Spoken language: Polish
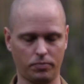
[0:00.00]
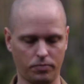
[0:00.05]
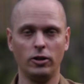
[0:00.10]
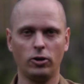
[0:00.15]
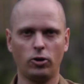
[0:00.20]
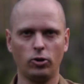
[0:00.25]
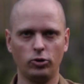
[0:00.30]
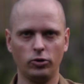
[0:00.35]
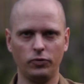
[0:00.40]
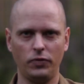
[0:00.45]

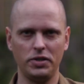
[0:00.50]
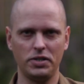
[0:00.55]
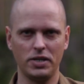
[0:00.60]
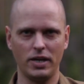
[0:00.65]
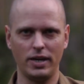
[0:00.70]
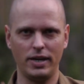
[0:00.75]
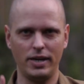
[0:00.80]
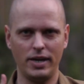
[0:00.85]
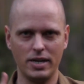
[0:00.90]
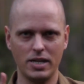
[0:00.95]
Tylko tu
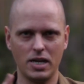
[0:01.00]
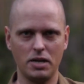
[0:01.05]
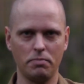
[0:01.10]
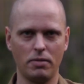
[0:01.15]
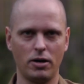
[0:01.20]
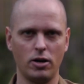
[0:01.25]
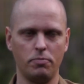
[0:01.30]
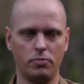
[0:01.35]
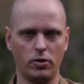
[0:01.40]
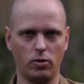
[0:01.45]
widzę jeden
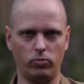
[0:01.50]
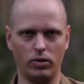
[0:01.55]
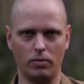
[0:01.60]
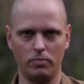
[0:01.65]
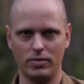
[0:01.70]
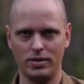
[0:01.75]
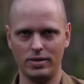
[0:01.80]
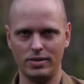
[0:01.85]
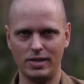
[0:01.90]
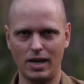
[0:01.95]
mały problem.
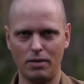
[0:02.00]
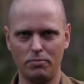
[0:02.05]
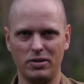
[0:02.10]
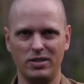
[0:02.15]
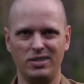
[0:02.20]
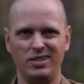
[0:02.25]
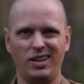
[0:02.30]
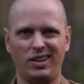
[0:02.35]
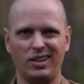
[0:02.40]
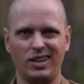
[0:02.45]
Sam
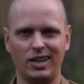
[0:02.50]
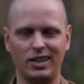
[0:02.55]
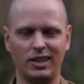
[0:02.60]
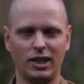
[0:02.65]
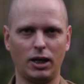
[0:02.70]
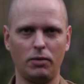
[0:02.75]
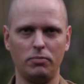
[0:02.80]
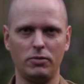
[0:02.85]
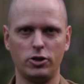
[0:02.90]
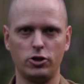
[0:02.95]
nigdy na
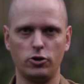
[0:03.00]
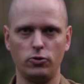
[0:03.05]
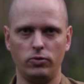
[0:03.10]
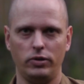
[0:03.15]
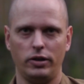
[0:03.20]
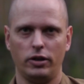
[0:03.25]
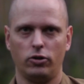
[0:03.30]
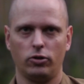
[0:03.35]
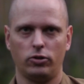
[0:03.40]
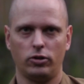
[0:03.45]
takim naczyniu
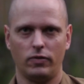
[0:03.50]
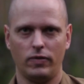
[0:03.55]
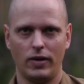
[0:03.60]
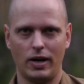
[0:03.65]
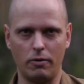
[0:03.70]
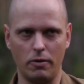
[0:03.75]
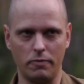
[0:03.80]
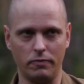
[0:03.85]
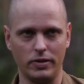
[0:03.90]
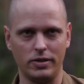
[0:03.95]
nie
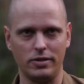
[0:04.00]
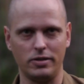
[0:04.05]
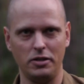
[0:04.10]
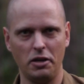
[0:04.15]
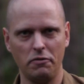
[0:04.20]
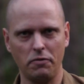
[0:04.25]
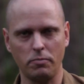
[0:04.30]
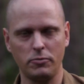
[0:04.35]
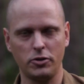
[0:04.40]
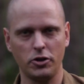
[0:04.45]
gotowałem, więc
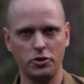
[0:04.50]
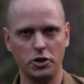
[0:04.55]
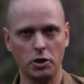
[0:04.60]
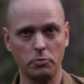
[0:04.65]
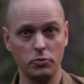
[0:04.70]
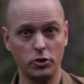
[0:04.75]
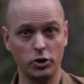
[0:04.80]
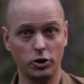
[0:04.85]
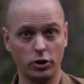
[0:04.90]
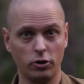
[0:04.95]
nie wiem, czy
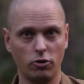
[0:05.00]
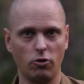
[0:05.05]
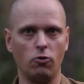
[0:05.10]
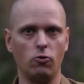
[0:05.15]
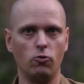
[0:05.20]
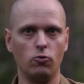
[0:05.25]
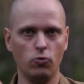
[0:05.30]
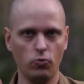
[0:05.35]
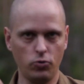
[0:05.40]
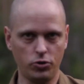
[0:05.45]
chciałbym się tego
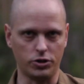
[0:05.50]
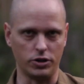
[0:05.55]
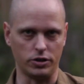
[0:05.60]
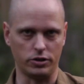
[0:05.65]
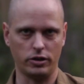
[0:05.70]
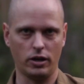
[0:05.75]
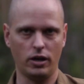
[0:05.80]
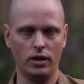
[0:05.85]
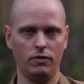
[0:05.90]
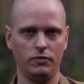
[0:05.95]

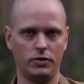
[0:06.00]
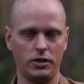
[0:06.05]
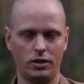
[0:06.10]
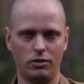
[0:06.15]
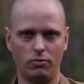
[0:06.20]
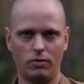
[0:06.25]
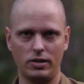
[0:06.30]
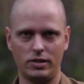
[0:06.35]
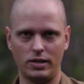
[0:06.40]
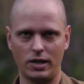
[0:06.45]
uczyć. W
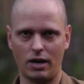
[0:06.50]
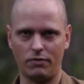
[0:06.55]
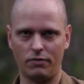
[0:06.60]
sytuacji